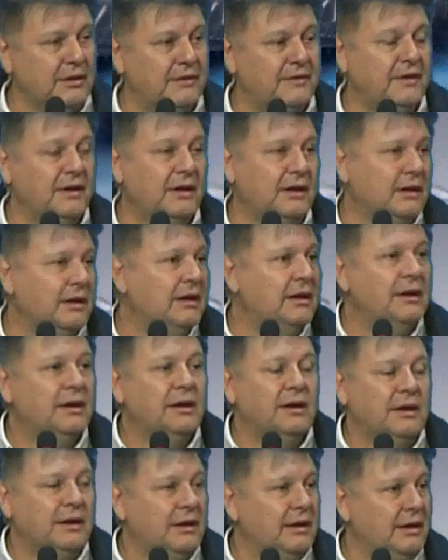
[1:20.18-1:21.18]
sí,
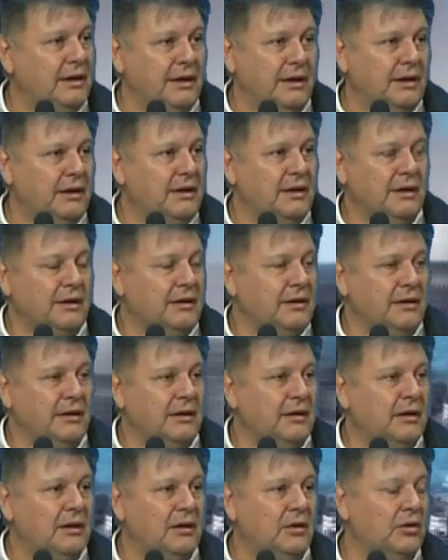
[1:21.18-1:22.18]
eh,
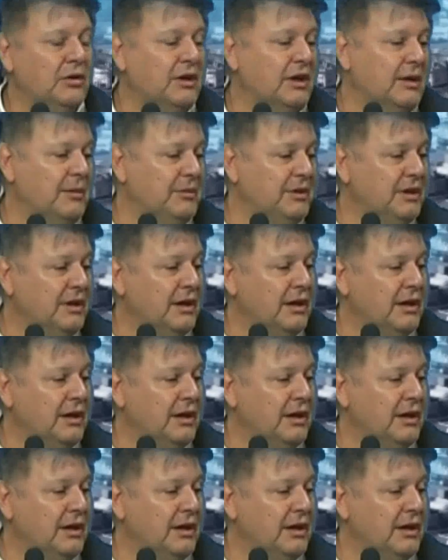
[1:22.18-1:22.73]
lógicamente